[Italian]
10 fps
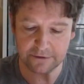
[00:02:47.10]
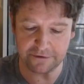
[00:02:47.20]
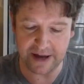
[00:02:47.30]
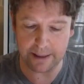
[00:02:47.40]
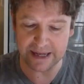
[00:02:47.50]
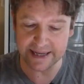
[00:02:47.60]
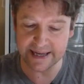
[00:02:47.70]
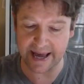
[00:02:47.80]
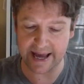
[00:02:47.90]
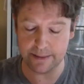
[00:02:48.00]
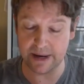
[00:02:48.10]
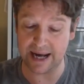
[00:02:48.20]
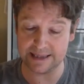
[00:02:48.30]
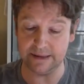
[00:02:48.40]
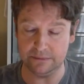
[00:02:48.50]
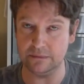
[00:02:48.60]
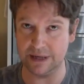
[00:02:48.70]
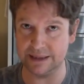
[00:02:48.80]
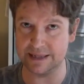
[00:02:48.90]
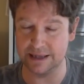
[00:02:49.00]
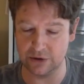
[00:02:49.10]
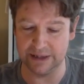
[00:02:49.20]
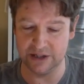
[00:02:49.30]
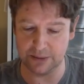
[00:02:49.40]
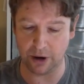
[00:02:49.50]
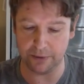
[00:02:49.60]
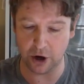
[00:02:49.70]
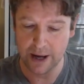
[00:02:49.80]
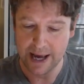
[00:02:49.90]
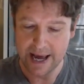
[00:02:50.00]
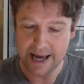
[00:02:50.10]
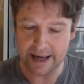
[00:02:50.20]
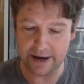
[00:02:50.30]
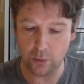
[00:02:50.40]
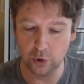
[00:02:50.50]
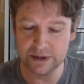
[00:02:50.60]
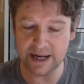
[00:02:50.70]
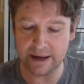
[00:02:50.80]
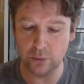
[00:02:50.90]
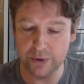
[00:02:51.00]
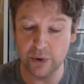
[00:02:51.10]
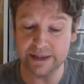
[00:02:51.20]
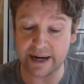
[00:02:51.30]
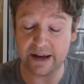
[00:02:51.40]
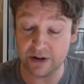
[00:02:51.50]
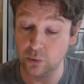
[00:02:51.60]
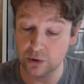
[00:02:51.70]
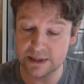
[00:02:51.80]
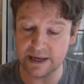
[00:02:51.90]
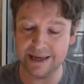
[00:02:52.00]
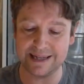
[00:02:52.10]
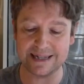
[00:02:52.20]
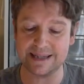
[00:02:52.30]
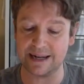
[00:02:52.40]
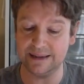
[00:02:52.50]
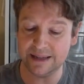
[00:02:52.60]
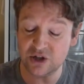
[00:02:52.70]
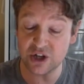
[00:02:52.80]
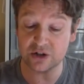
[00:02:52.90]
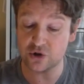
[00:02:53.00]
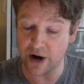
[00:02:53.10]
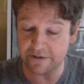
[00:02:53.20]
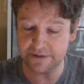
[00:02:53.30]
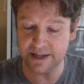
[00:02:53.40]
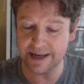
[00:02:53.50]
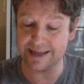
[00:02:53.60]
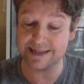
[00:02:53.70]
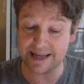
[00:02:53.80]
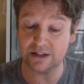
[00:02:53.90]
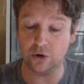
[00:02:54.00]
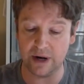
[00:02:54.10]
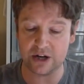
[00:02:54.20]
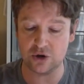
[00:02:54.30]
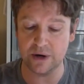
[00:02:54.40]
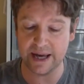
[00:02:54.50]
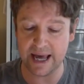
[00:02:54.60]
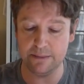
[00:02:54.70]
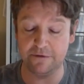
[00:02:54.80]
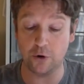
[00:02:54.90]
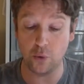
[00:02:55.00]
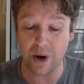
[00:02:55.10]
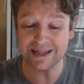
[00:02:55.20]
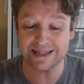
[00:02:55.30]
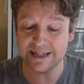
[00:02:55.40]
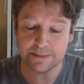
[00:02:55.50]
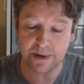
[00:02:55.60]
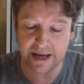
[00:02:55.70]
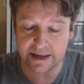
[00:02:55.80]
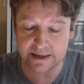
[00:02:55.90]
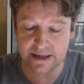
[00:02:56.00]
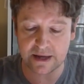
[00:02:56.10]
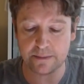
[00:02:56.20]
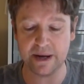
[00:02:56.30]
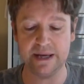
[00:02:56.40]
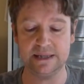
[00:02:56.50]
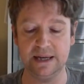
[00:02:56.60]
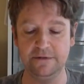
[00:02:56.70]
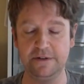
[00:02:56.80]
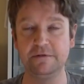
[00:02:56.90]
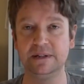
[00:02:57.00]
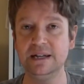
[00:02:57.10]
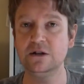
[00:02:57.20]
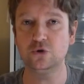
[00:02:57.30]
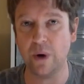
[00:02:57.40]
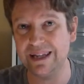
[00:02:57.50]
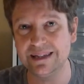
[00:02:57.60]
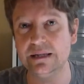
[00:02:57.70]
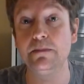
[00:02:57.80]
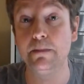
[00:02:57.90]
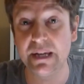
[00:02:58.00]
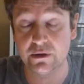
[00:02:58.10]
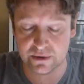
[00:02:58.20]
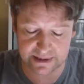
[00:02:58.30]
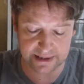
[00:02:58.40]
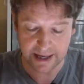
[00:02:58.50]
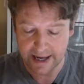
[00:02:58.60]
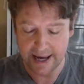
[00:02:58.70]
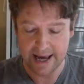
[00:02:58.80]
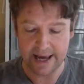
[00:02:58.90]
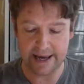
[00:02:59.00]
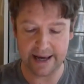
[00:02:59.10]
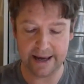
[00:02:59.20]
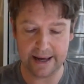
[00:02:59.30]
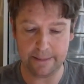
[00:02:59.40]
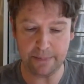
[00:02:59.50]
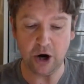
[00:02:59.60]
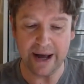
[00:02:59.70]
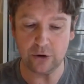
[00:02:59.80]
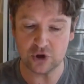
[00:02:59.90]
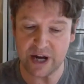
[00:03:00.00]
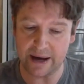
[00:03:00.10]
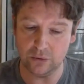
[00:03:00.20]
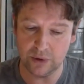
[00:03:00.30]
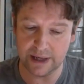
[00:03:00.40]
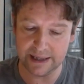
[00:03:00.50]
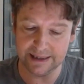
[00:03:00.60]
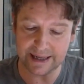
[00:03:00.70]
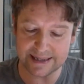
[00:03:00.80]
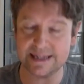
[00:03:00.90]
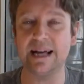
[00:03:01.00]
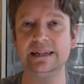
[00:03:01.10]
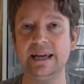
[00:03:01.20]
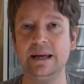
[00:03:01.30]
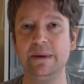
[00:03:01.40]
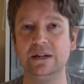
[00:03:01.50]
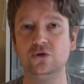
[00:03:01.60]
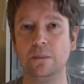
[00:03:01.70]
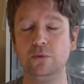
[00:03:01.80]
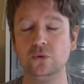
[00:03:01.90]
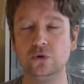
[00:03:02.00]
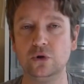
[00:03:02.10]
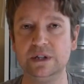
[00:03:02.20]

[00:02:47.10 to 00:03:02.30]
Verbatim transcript: family game, anzi la descrizione dice proprio eh, Wood, Winterhaven Woods is a strategic drafting and set collection game for 1-6 players that plays in 15-20 minutes. Eh, però ecco c'è un interessante elemento appunto